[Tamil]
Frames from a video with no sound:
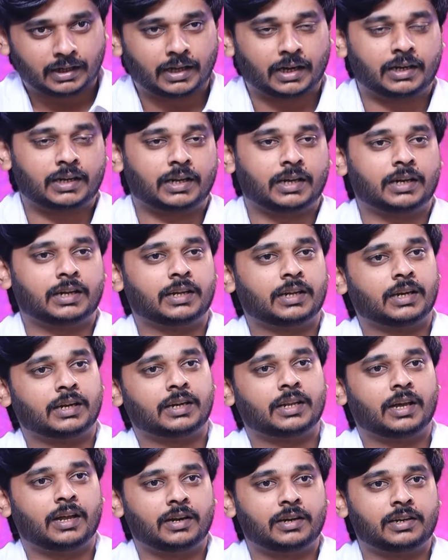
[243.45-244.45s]
கட்ட கட்ட
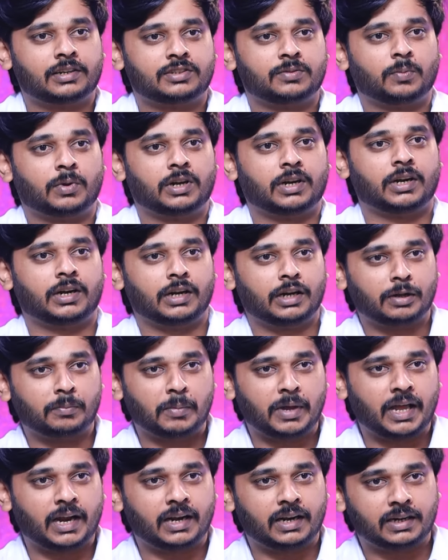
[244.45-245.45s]
கட்ட ஆல்ட்ரேஷன் பண்ணுறது ஏன்னா
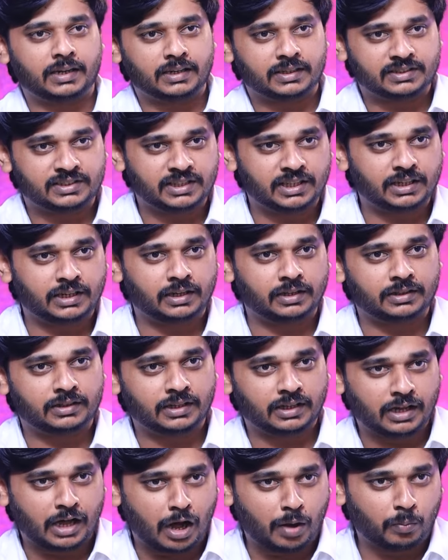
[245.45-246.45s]
மேலே இருக்கிற ஷீட்
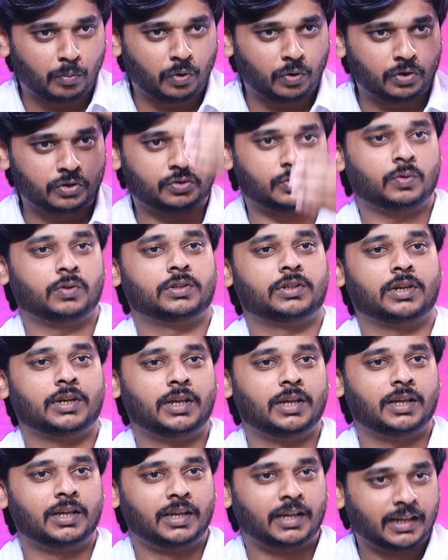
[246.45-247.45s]
இழுத்து காம்பவுண்டு சோகத்தில்